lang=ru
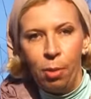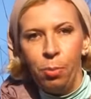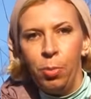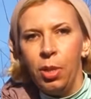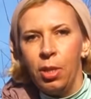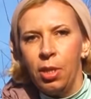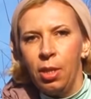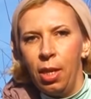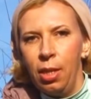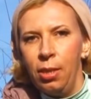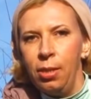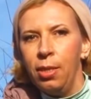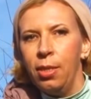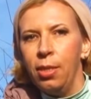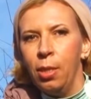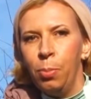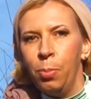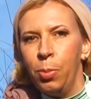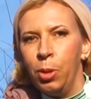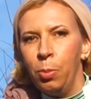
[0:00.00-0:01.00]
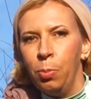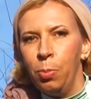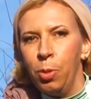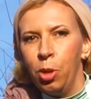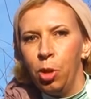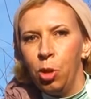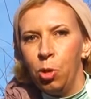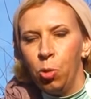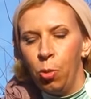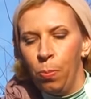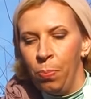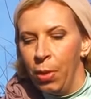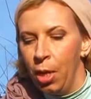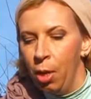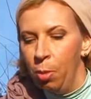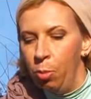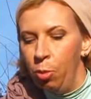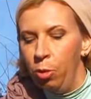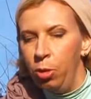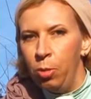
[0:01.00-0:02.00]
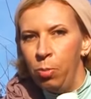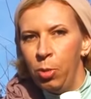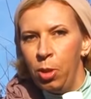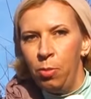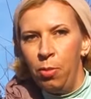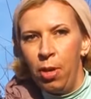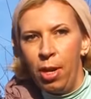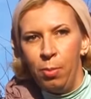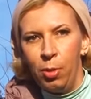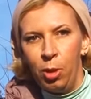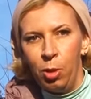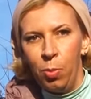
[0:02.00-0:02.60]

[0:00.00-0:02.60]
обязательно подпишу. Будем с вами